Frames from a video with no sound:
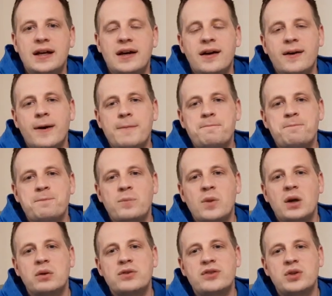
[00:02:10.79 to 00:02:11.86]
Ähm,
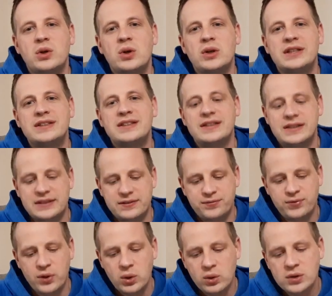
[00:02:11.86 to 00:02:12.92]
und so ist es
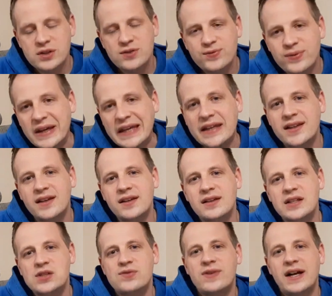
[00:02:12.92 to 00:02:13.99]
für uns wichtig,
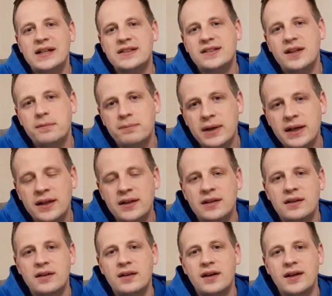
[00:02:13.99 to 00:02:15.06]
dass wir als
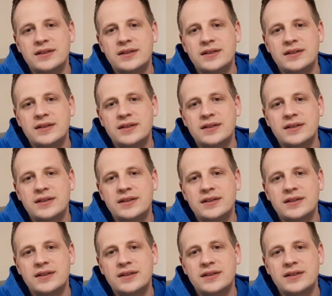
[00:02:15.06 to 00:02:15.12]
Gemeinde,